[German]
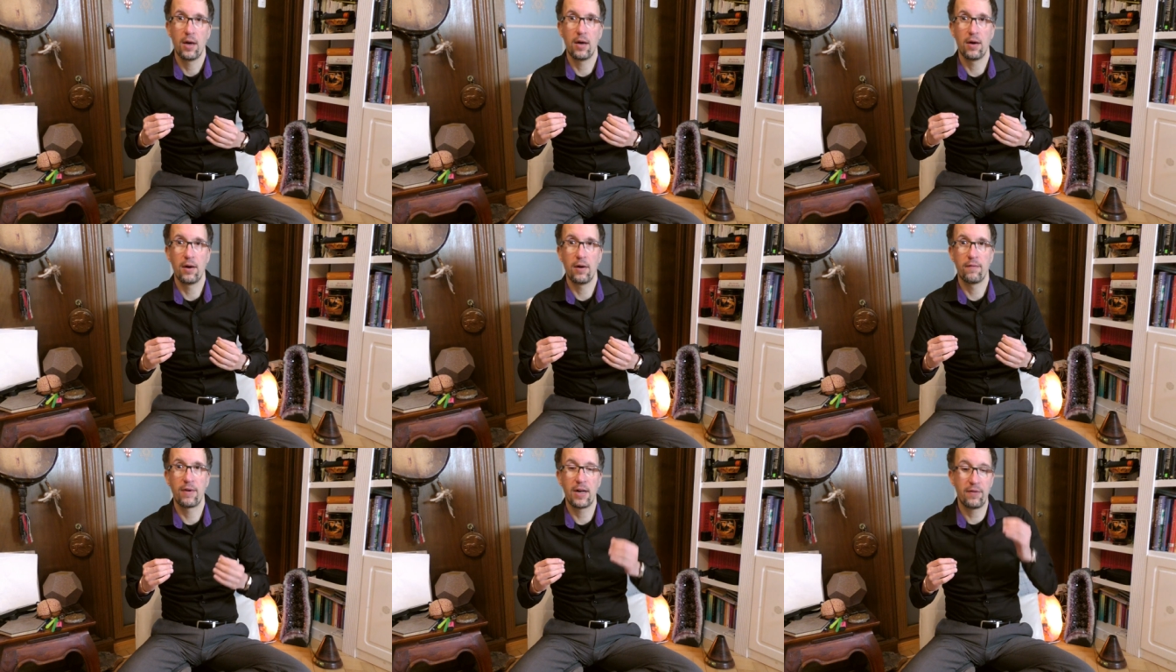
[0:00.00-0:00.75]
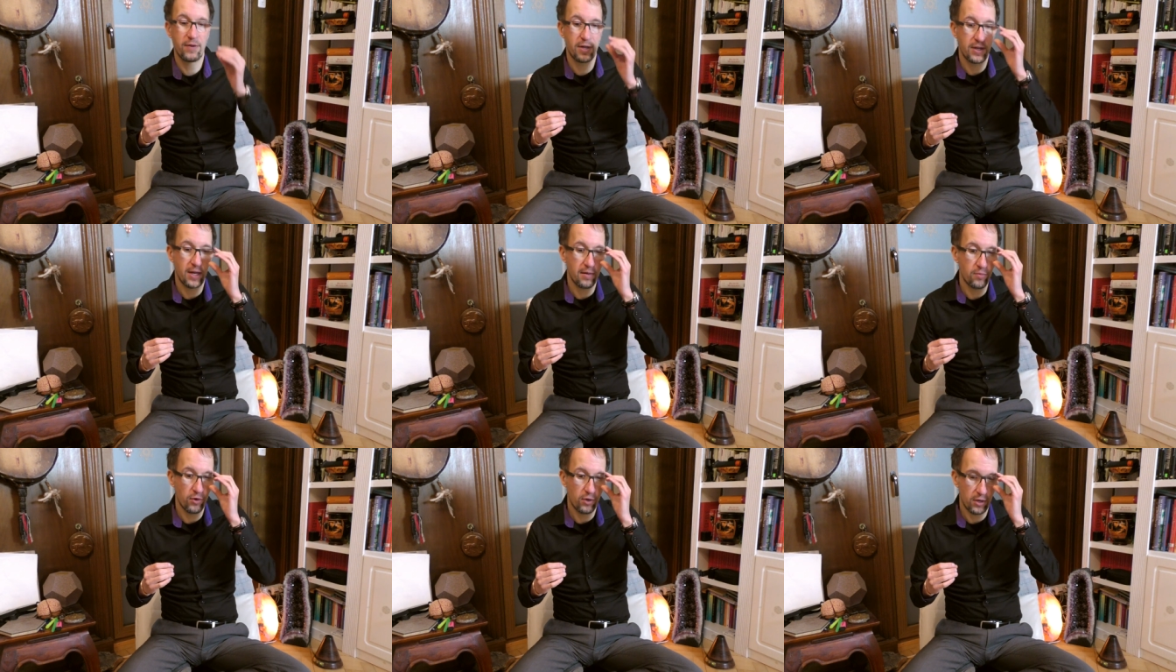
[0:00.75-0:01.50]
äh, weil wir
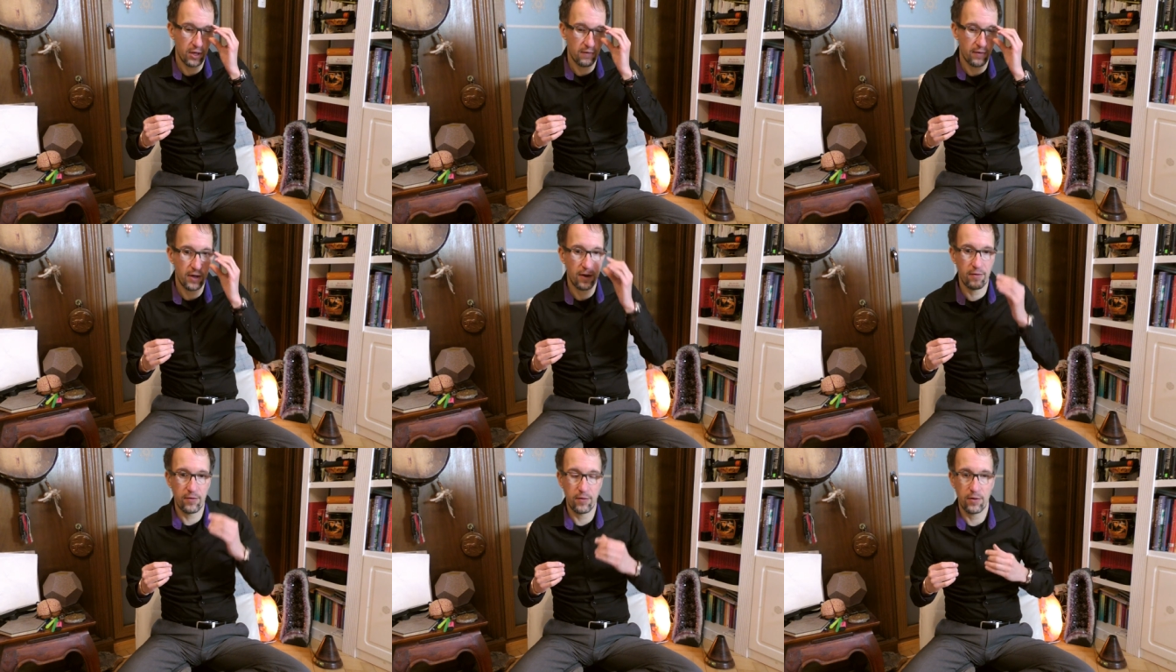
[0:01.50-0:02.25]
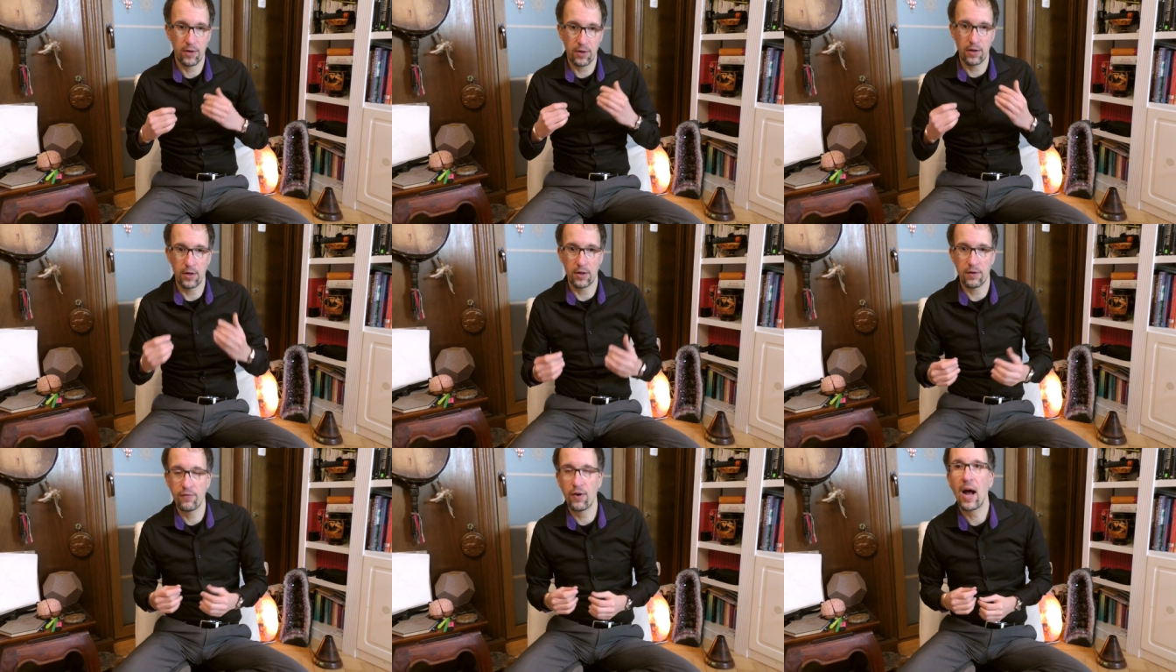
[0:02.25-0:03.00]
dann möglicherweise äh,
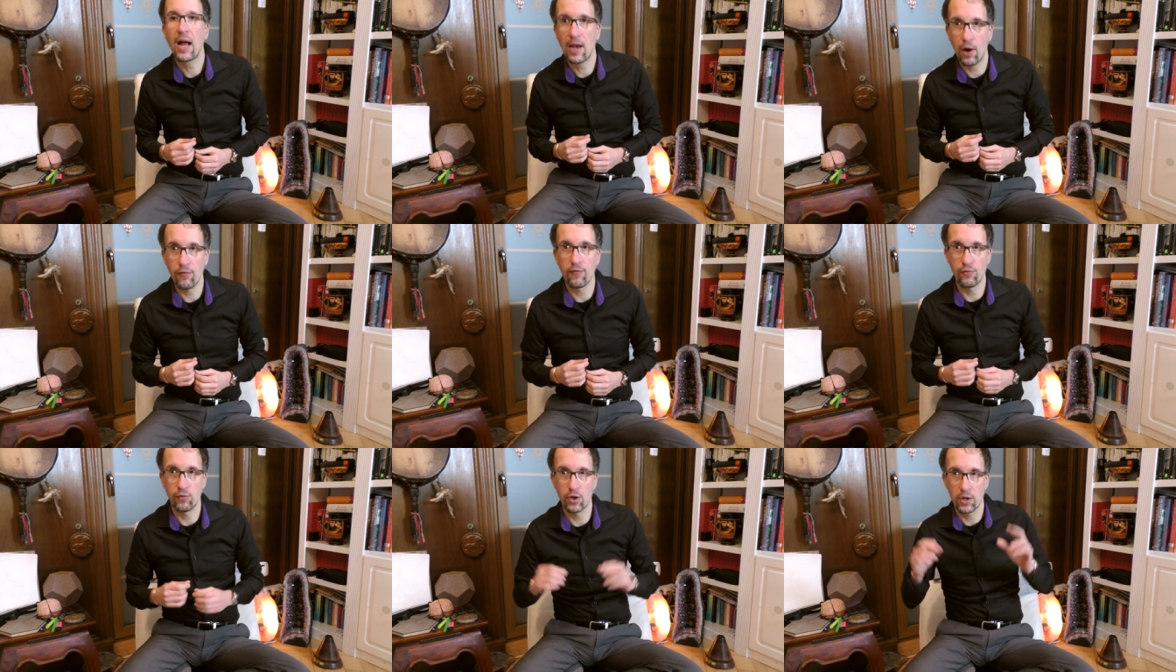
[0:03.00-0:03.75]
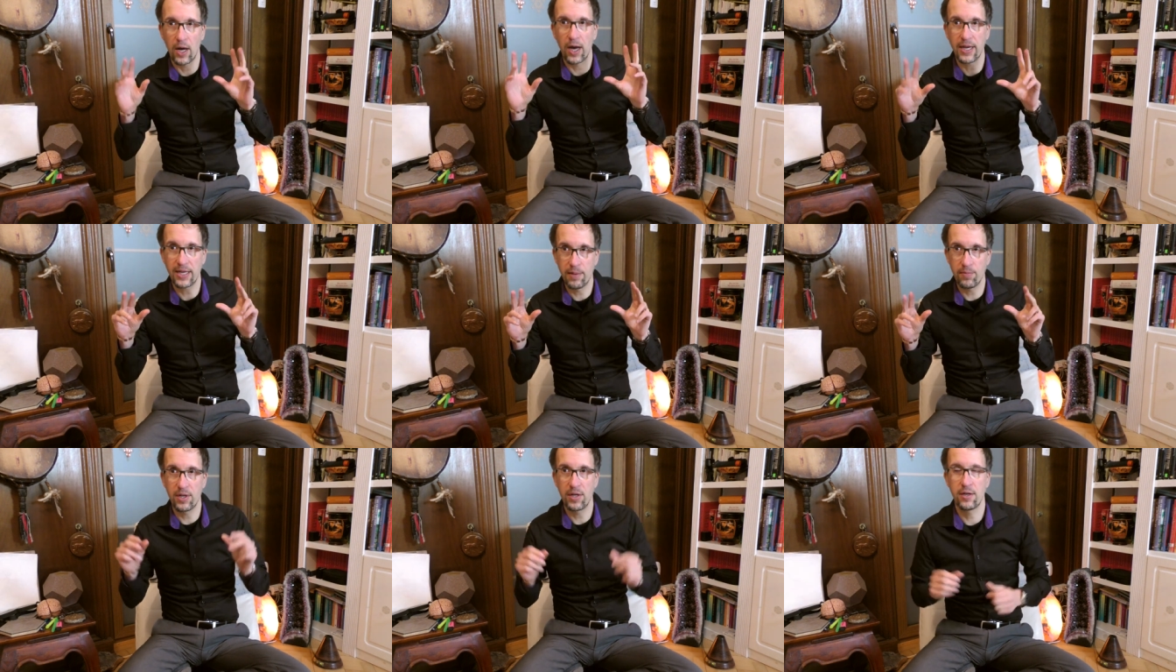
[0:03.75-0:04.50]
Gefahr laufen würden,
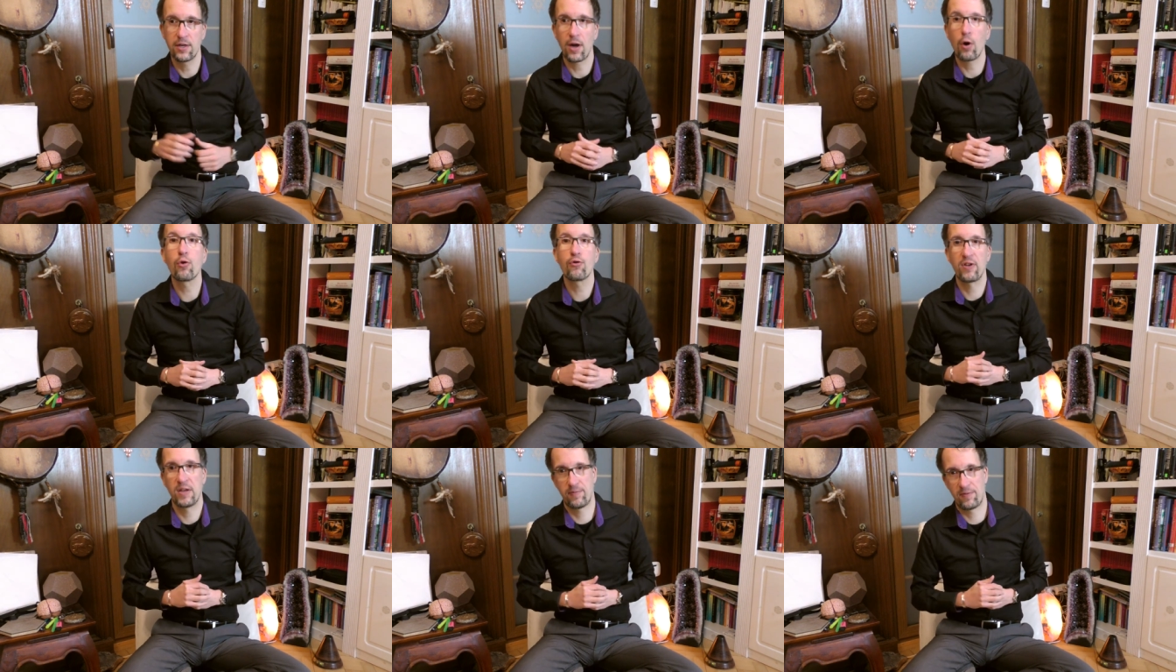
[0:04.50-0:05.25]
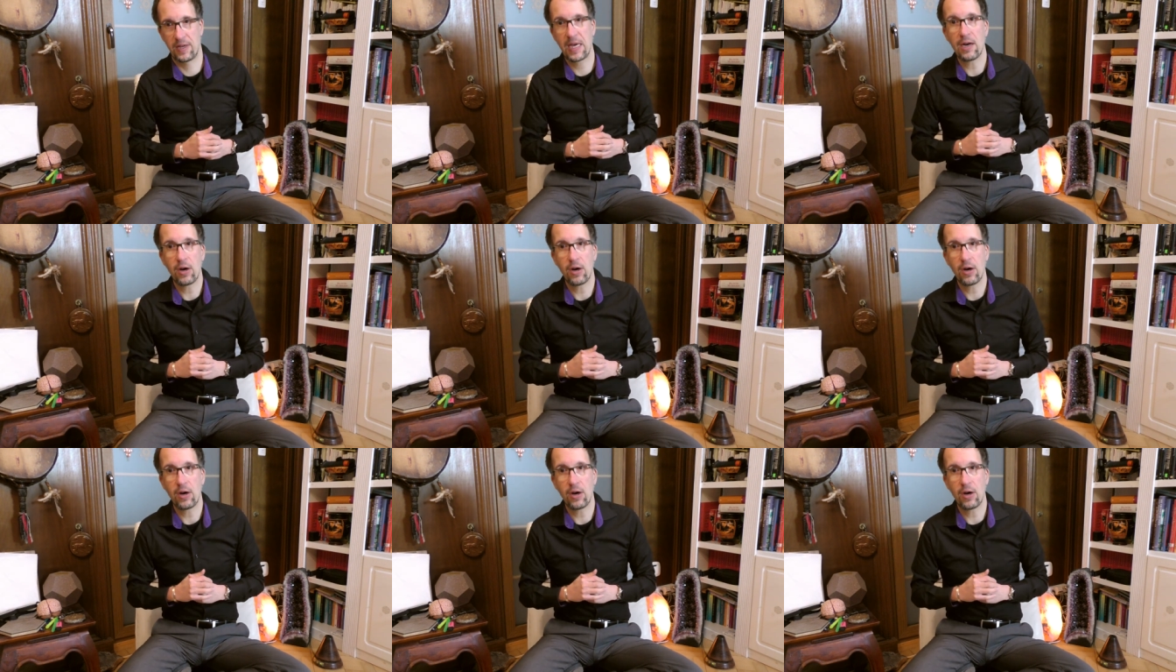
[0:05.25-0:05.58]
eingebildet auch selbst e-,